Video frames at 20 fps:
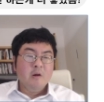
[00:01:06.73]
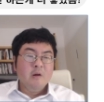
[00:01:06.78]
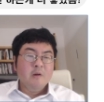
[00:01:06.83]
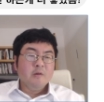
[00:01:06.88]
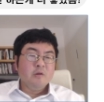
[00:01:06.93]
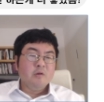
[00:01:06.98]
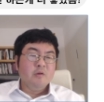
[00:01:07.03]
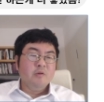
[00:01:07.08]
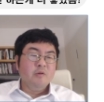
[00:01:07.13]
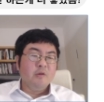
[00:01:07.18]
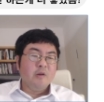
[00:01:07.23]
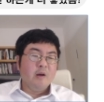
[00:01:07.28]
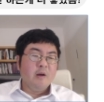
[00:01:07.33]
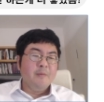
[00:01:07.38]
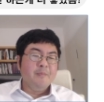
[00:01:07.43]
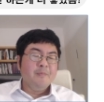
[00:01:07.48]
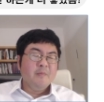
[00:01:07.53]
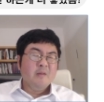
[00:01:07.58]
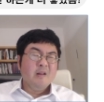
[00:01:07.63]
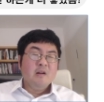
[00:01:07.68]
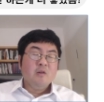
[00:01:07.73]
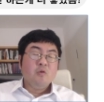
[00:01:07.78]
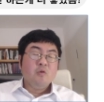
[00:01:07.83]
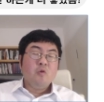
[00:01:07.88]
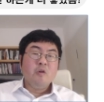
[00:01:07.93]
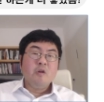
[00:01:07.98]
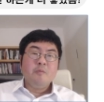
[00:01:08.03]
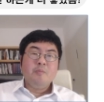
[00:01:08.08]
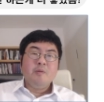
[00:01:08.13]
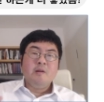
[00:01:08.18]
근데
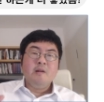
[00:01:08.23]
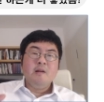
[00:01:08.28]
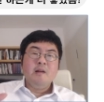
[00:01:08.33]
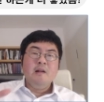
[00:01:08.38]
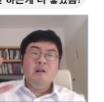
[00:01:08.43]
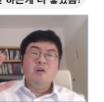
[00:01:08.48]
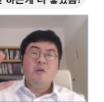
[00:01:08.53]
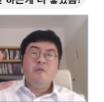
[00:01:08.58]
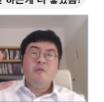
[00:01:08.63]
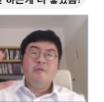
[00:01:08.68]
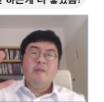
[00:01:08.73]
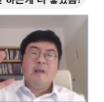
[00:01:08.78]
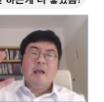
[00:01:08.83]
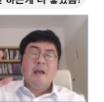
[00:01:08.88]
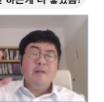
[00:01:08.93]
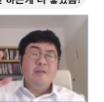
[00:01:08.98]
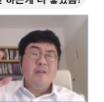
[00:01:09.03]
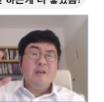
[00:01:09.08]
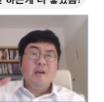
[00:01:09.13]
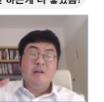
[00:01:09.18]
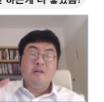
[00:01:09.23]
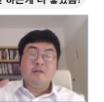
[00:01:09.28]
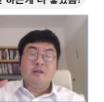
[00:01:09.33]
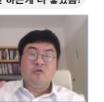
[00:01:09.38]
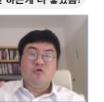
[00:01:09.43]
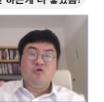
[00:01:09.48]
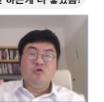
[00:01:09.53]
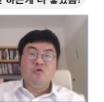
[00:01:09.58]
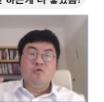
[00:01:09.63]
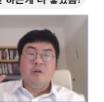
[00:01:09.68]
코스피를 1년 내내 이제
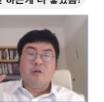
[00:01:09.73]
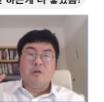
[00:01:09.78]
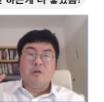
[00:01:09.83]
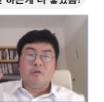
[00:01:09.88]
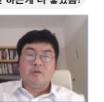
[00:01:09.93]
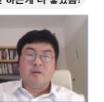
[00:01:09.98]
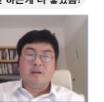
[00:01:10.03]
주고 있었다.